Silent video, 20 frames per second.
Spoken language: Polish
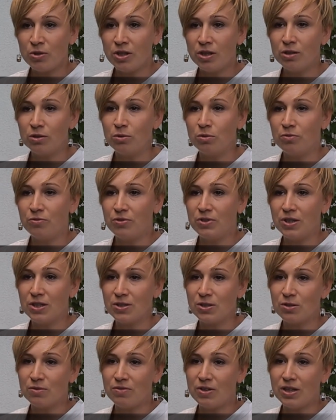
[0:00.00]
projektów
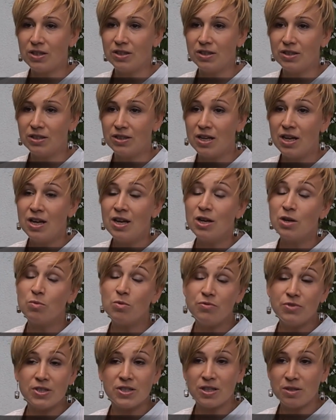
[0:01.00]
finansowanych
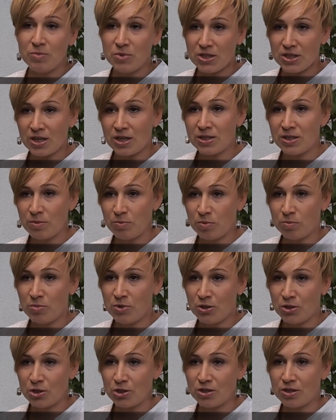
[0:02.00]
głównie z administracji
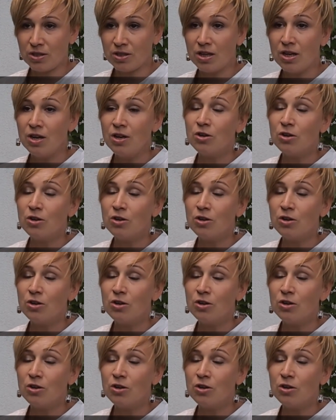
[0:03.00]
publicznych.